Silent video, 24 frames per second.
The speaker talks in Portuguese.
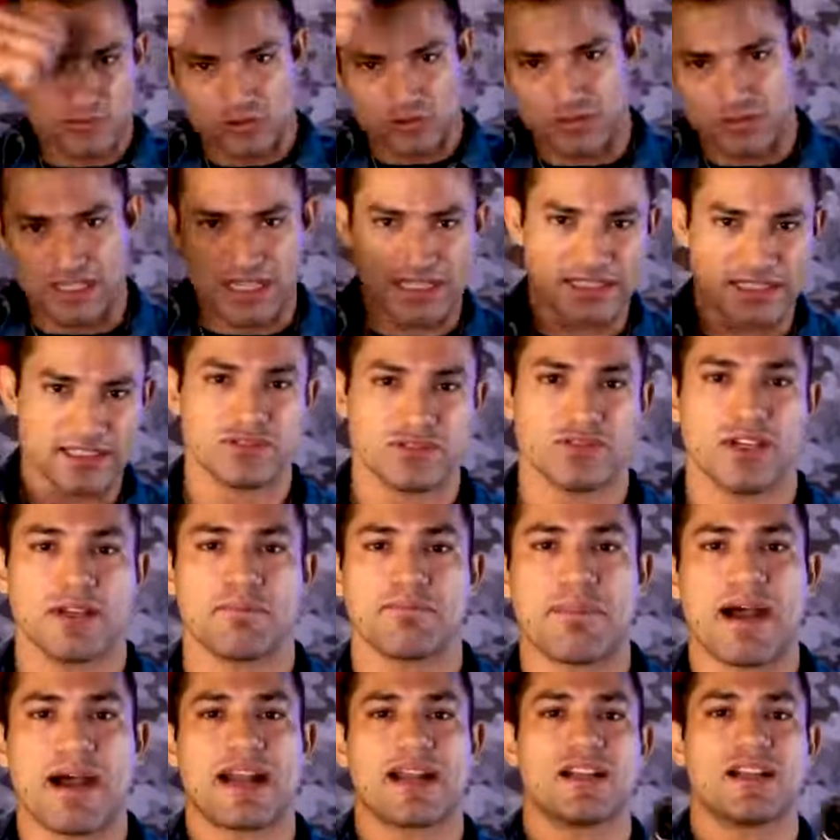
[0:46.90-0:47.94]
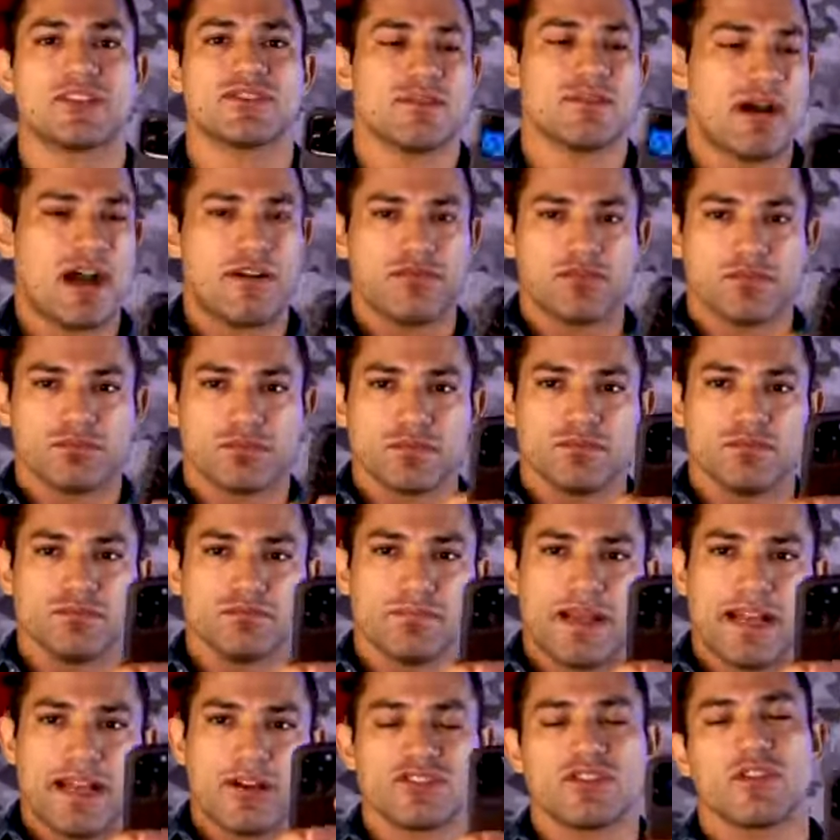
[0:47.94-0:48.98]
no, trânsito, aí para lá no semáforo, pum,
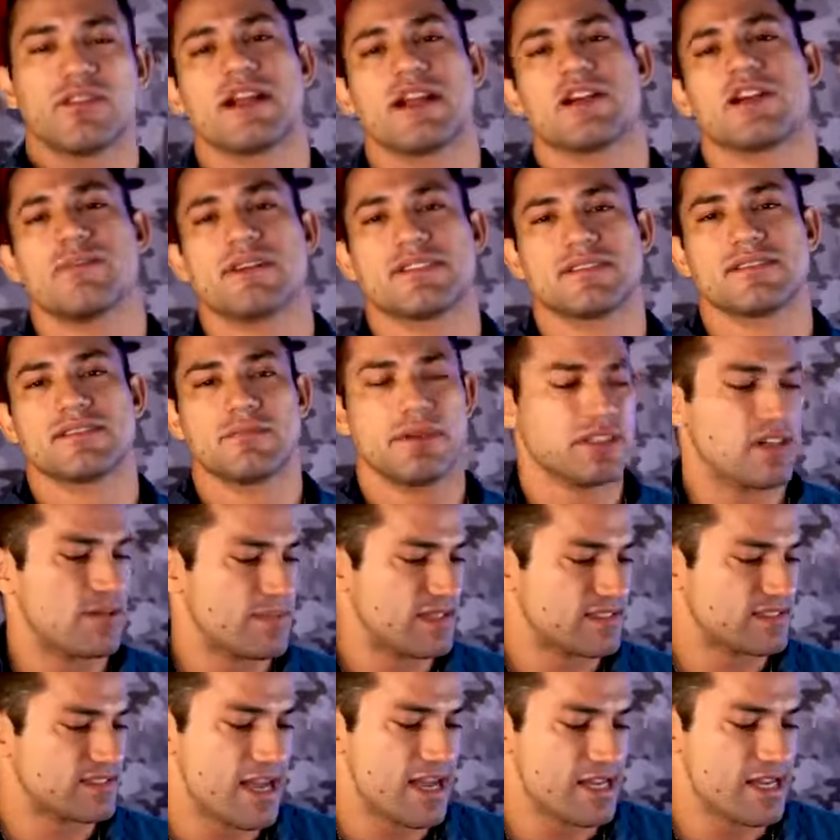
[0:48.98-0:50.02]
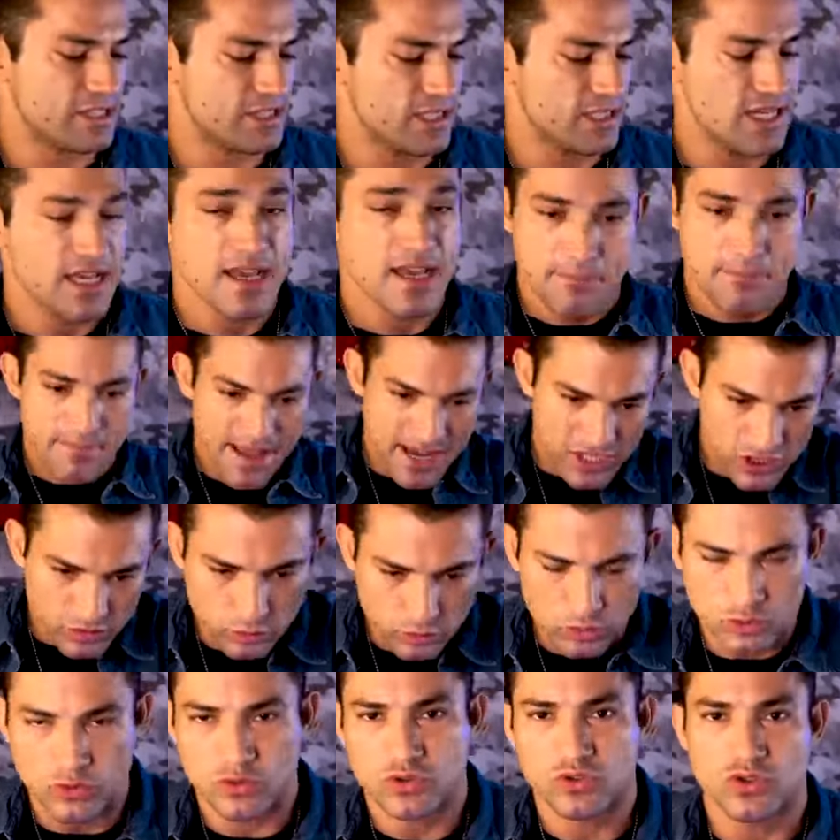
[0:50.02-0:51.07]
pega o celular, começa a mandar uma mensagem,
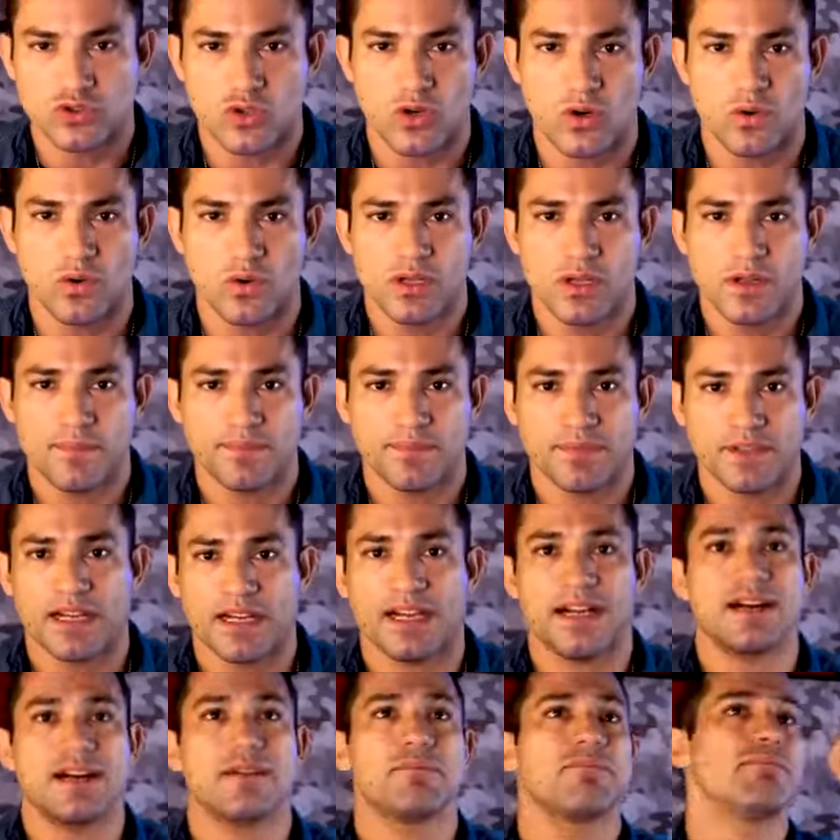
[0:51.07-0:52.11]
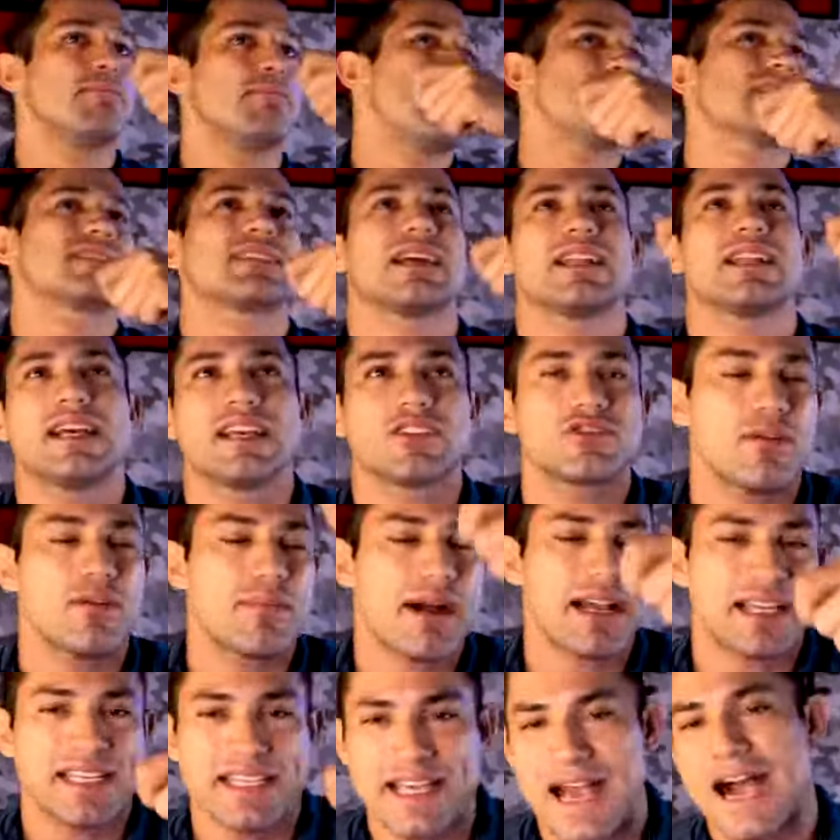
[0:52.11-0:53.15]
mexe muito no som, ah, passa lá a sua
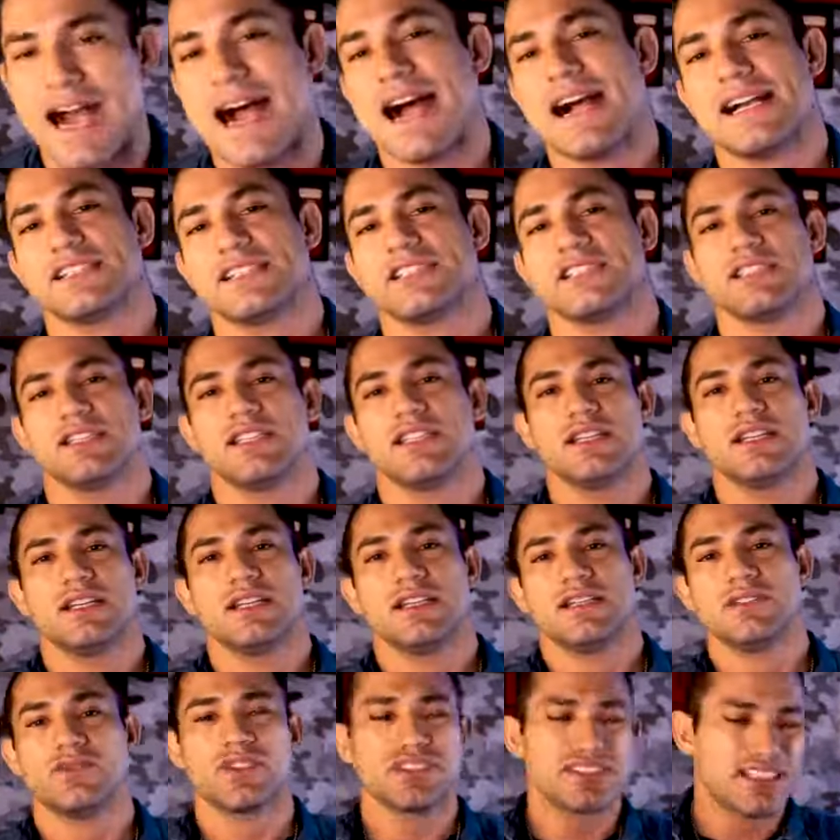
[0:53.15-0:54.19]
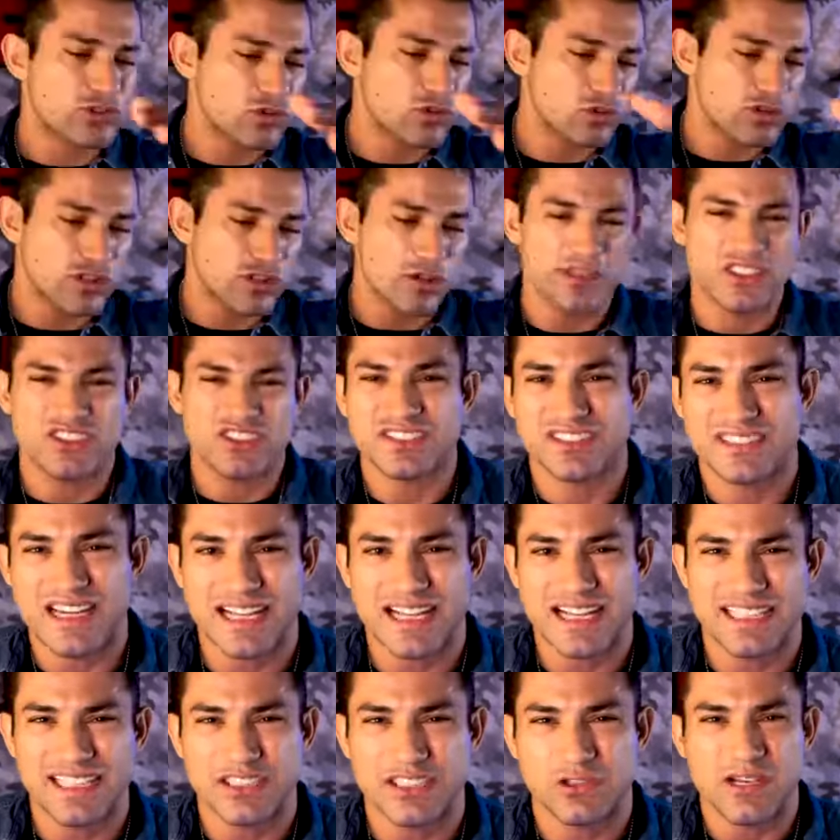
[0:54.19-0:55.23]
maquiagem, e você é totalmente
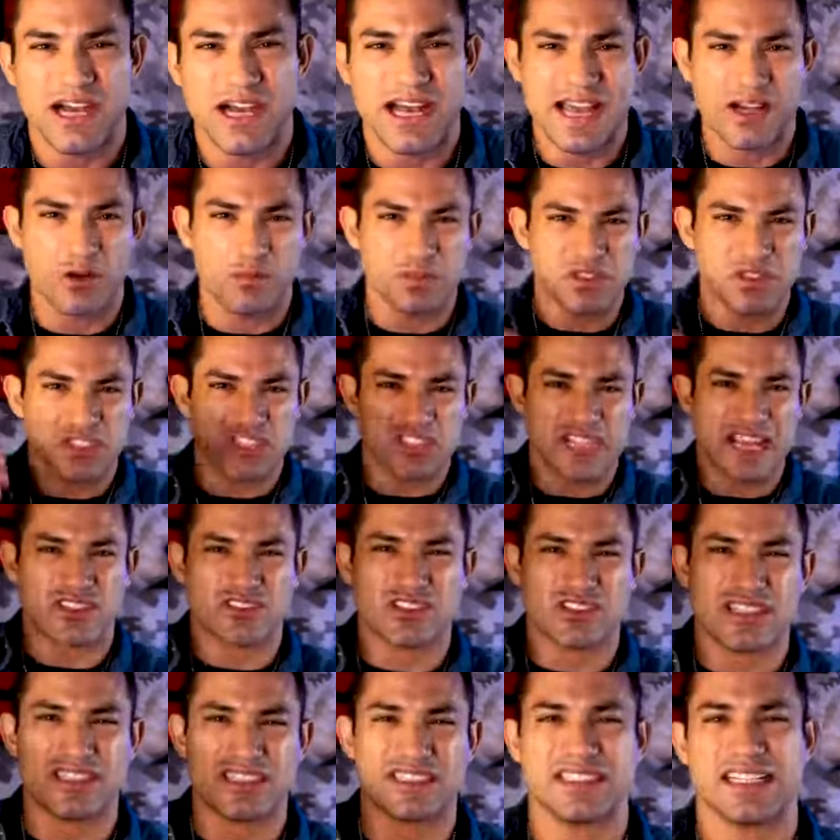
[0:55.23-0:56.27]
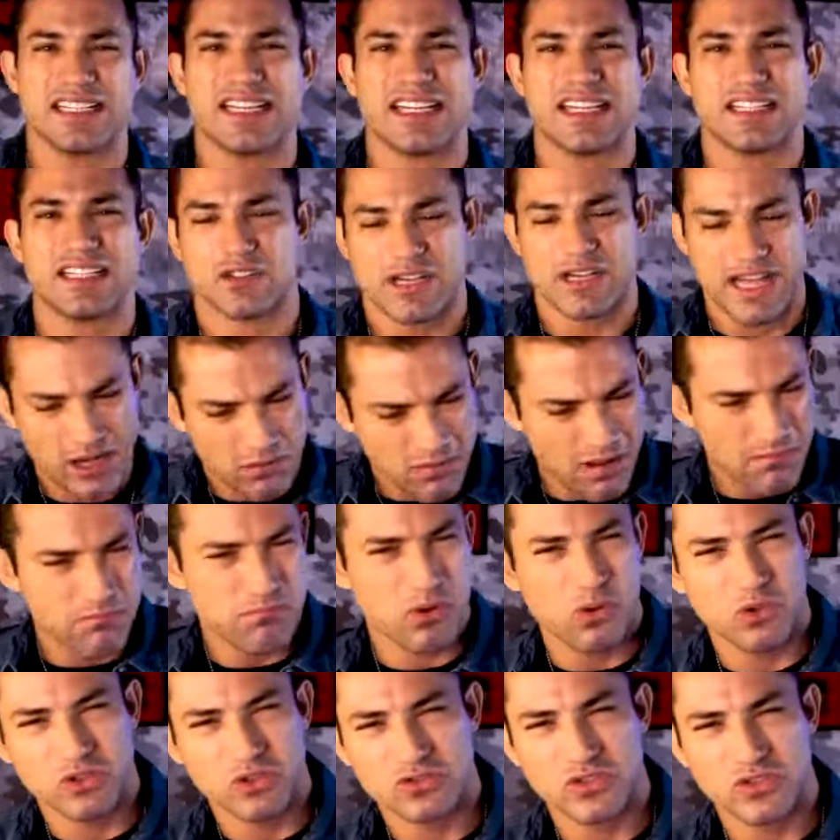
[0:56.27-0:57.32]
distraído, carrega objetos ali dentro, carrega uma
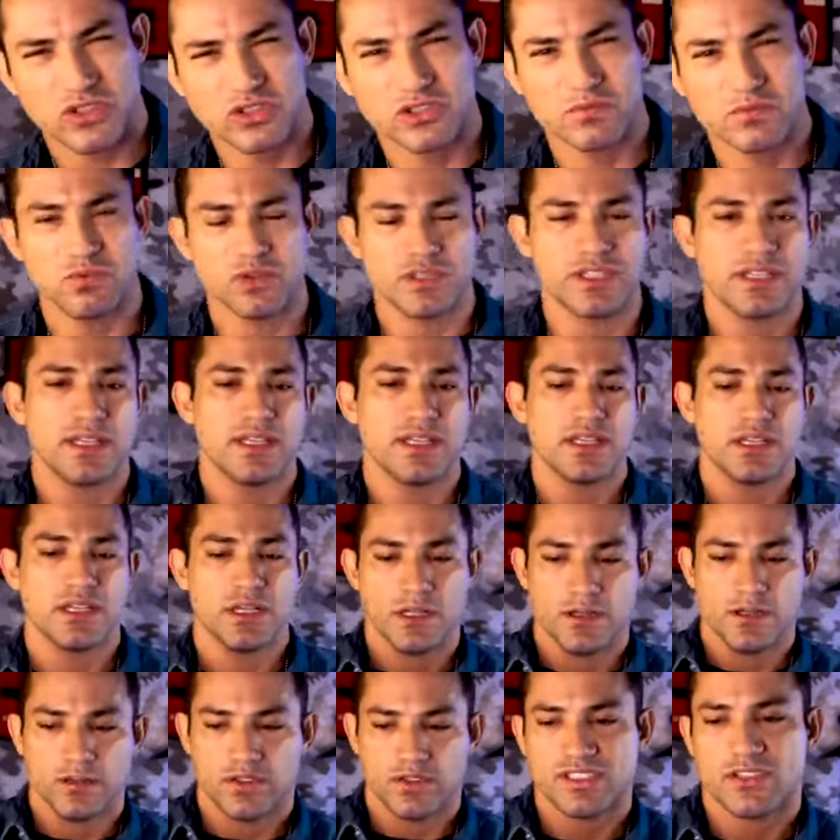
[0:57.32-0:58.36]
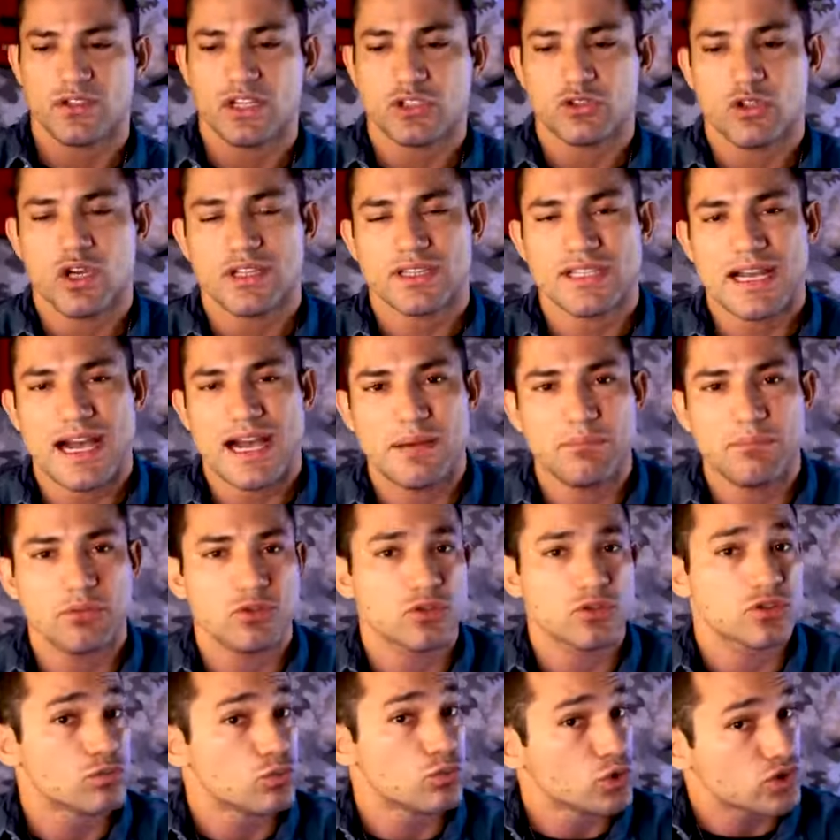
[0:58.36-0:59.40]
bolsa, um notebook você não adota
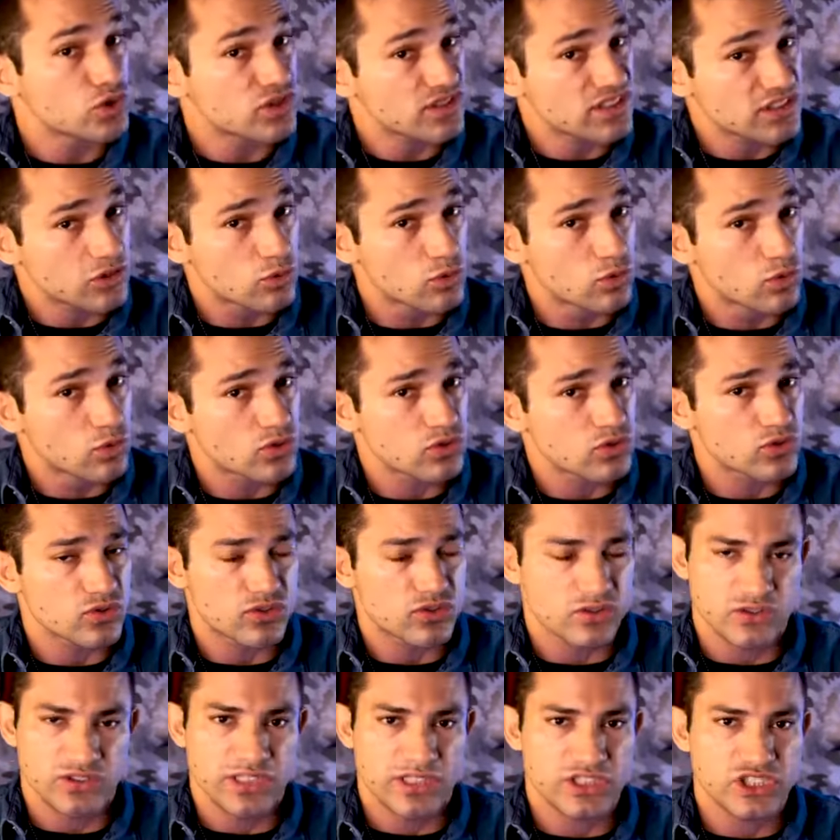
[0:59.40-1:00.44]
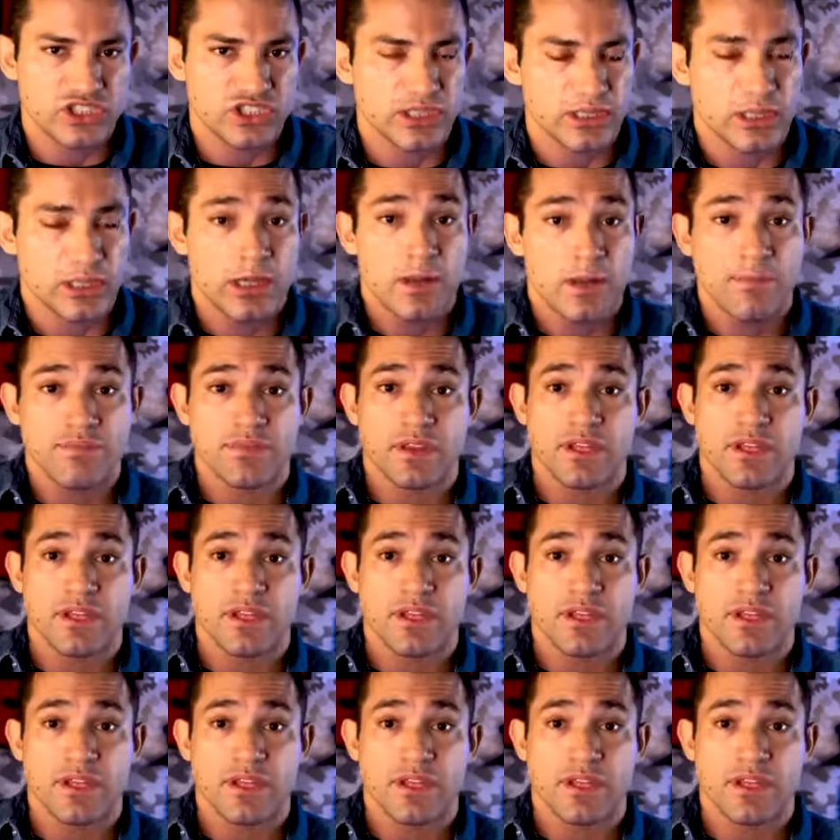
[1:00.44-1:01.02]
hábitos muito seguros no seu dia a dia.